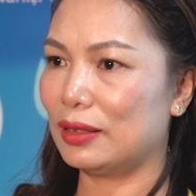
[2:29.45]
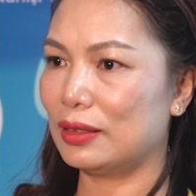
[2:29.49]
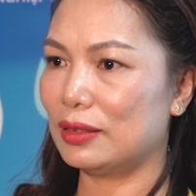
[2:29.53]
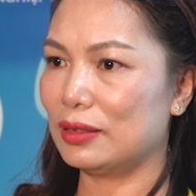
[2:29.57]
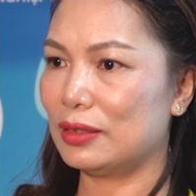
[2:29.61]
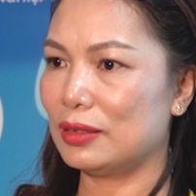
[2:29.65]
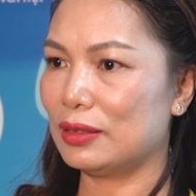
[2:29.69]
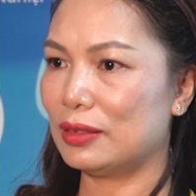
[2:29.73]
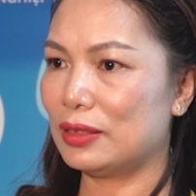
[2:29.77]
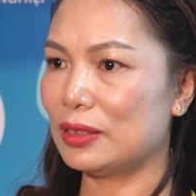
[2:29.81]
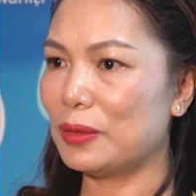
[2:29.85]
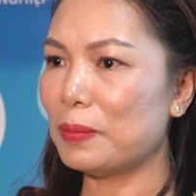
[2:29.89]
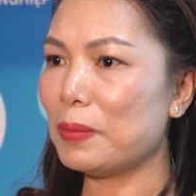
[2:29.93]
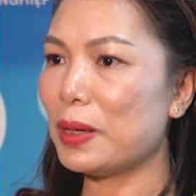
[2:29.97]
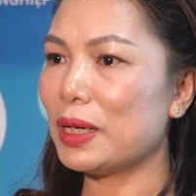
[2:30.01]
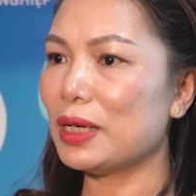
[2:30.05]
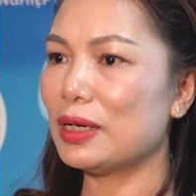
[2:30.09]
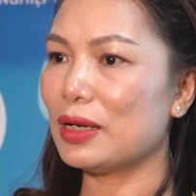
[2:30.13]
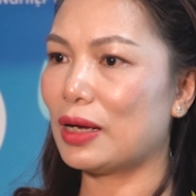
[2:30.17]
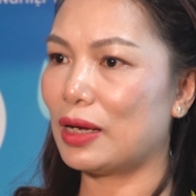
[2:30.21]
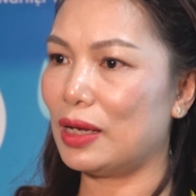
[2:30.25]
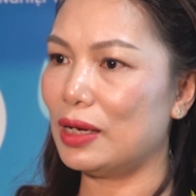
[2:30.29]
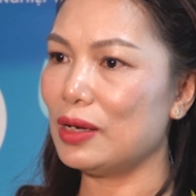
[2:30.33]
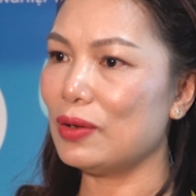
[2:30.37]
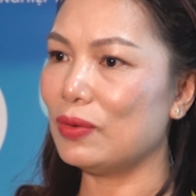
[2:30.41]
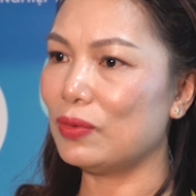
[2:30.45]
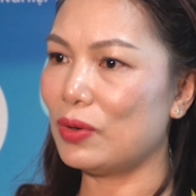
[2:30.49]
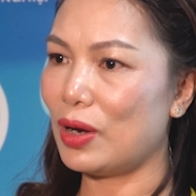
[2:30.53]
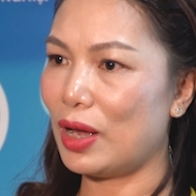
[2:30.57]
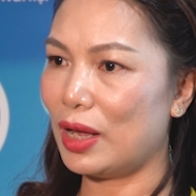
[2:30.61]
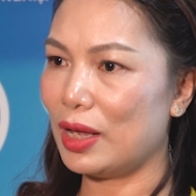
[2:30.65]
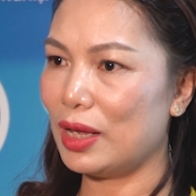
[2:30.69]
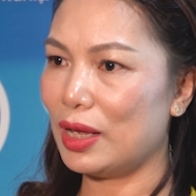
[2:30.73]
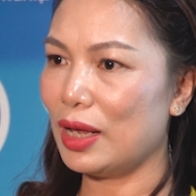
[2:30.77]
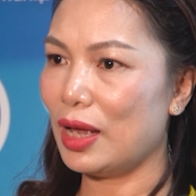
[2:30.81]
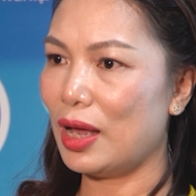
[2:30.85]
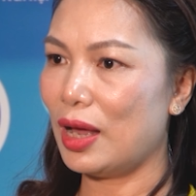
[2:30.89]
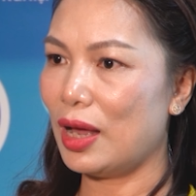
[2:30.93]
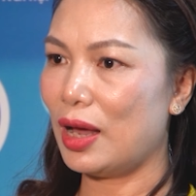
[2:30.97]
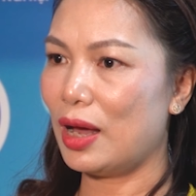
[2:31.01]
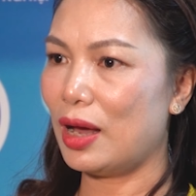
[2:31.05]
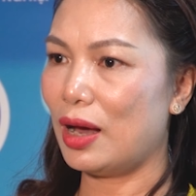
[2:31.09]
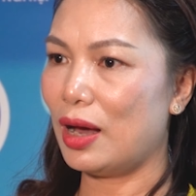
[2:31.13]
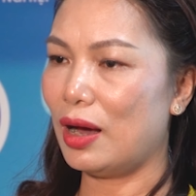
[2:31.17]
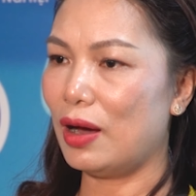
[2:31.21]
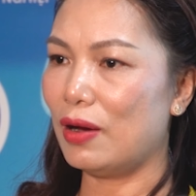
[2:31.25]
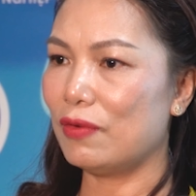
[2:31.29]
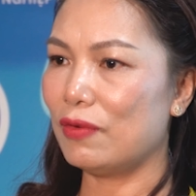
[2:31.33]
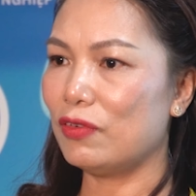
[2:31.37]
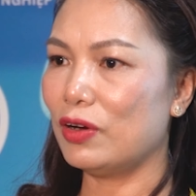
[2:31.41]
chứng minh được cái điều đấy.
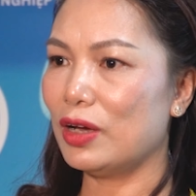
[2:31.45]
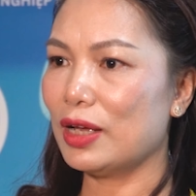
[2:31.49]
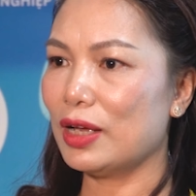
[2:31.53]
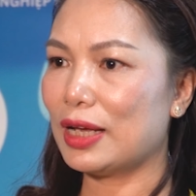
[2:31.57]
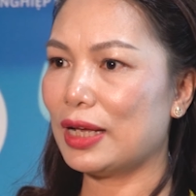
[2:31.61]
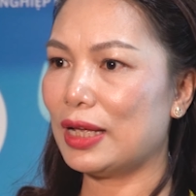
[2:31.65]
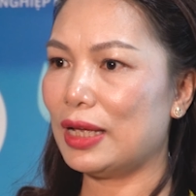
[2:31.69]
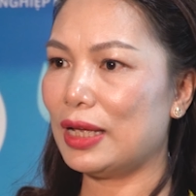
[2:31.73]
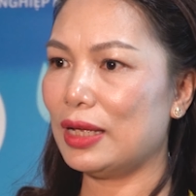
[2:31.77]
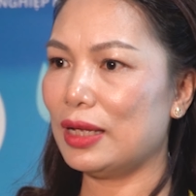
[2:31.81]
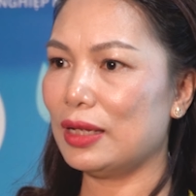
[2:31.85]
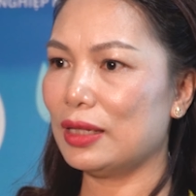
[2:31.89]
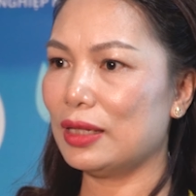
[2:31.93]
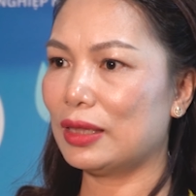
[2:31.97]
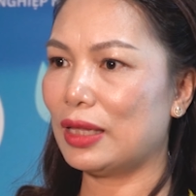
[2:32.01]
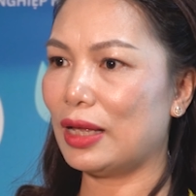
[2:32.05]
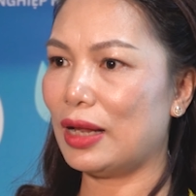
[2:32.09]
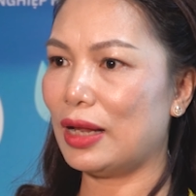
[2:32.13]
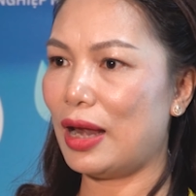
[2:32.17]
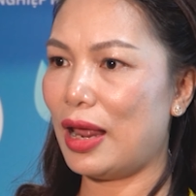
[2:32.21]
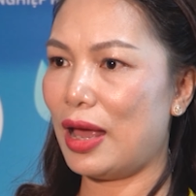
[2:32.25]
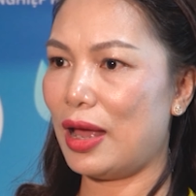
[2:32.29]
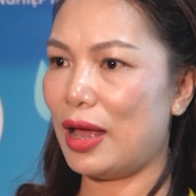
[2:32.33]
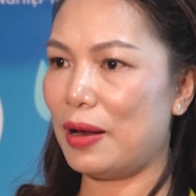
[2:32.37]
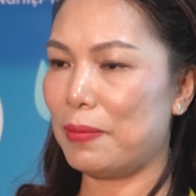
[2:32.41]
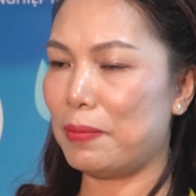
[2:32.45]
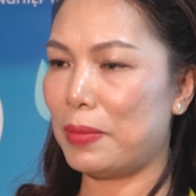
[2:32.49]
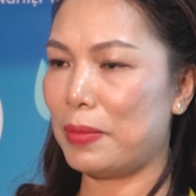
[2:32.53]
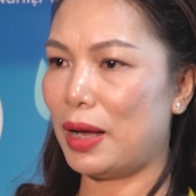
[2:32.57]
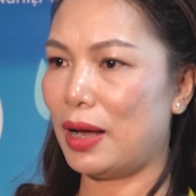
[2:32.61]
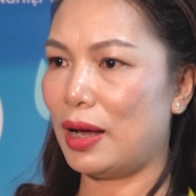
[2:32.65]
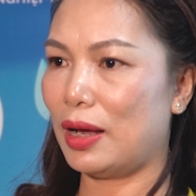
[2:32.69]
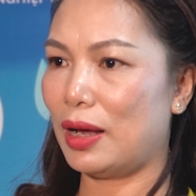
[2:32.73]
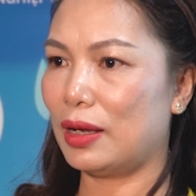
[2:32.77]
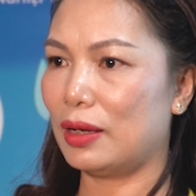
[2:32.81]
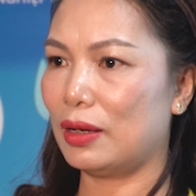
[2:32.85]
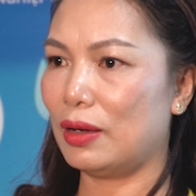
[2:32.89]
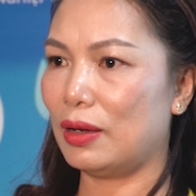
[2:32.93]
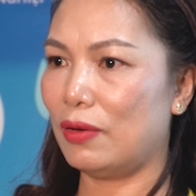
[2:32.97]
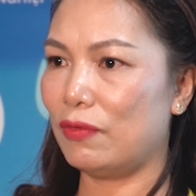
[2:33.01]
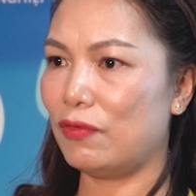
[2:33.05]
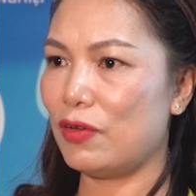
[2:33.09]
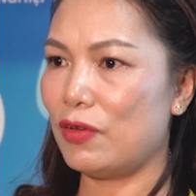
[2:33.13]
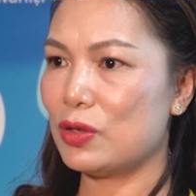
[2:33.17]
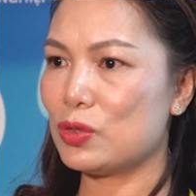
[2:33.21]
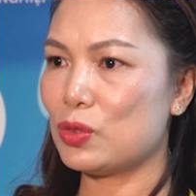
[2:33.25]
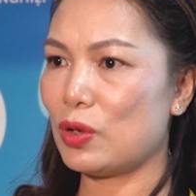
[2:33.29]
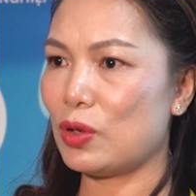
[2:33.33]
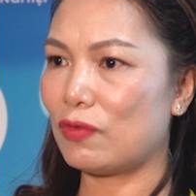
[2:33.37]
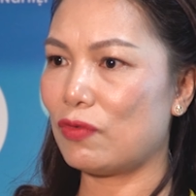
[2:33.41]
À, với cái tỷ lệ mà
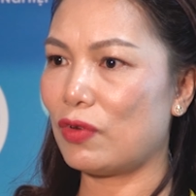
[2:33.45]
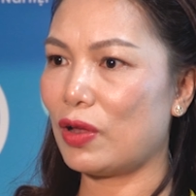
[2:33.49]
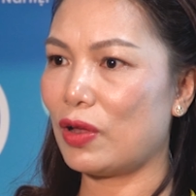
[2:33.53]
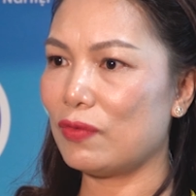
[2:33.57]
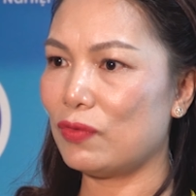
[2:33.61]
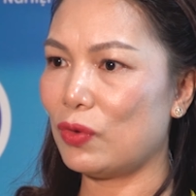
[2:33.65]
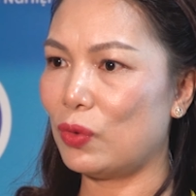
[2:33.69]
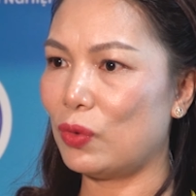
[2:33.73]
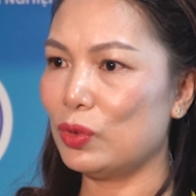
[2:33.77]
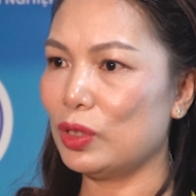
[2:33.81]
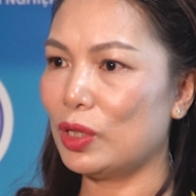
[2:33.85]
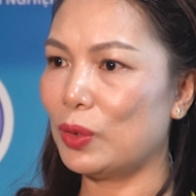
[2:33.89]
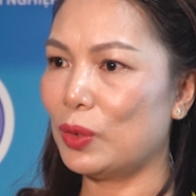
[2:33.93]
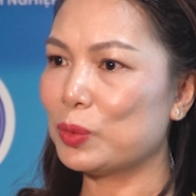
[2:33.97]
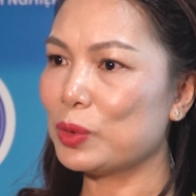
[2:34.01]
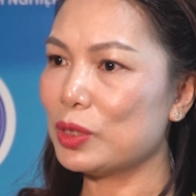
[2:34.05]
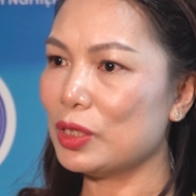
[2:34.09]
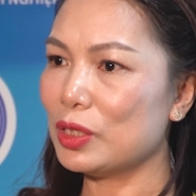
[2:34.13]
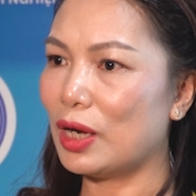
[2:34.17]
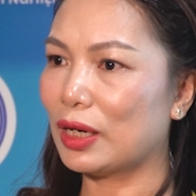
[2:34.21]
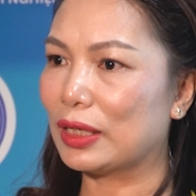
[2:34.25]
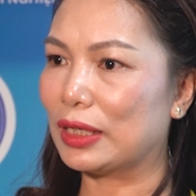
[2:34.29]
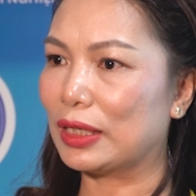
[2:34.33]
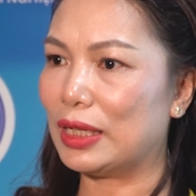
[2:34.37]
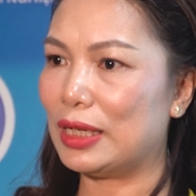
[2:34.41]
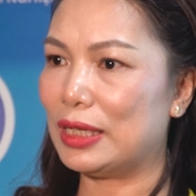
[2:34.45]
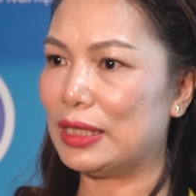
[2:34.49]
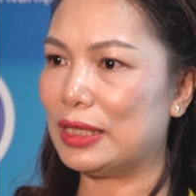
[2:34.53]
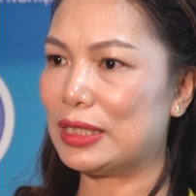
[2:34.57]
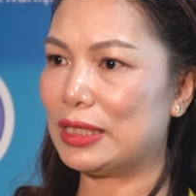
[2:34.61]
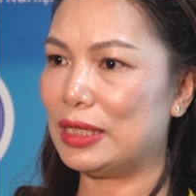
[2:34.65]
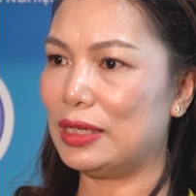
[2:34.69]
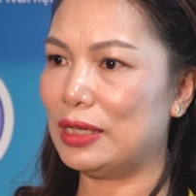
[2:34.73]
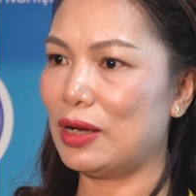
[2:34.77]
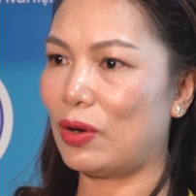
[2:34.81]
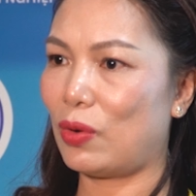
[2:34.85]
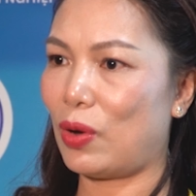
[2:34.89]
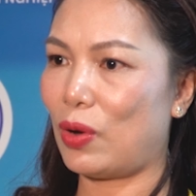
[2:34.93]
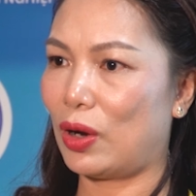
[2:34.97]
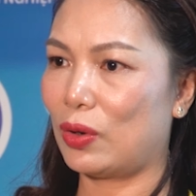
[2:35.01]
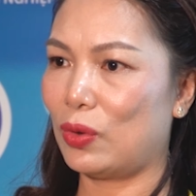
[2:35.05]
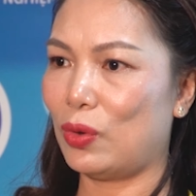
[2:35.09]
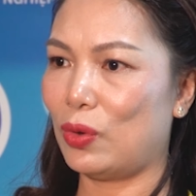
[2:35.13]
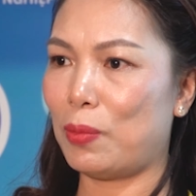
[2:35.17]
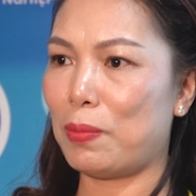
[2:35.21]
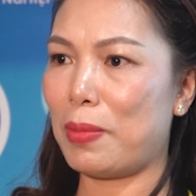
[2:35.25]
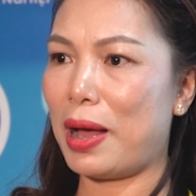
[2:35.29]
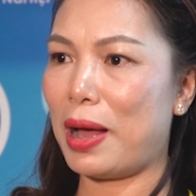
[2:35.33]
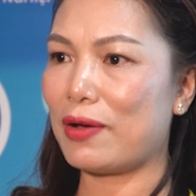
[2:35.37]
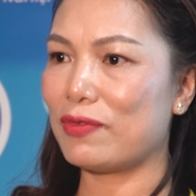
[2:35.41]
phê duyệt vay vốn thông thường thì chỉ được khoảng độ
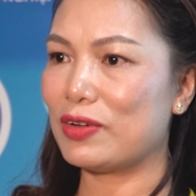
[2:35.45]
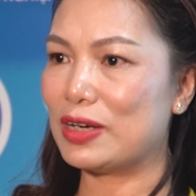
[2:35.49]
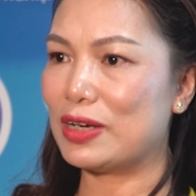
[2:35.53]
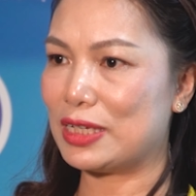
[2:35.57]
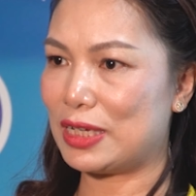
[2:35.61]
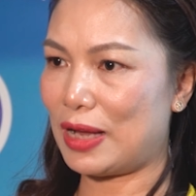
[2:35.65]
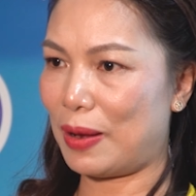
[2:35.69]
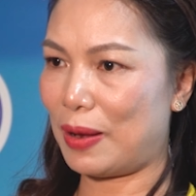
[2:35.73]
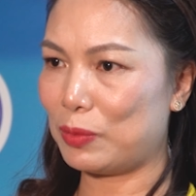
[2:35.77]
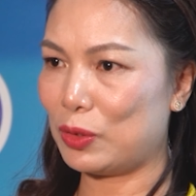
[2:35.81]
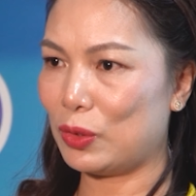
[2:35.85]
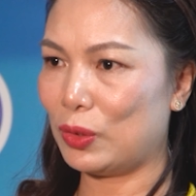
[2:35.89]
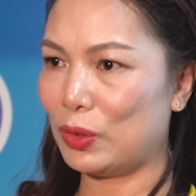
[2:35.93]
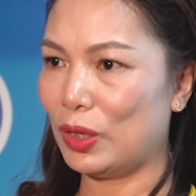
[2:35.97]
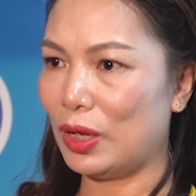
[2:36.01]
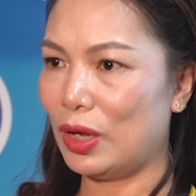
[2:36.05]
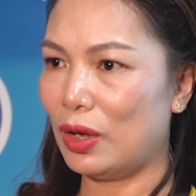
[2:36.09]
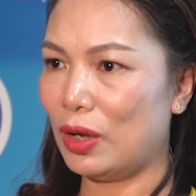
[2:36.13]
ba phần trăm thôi,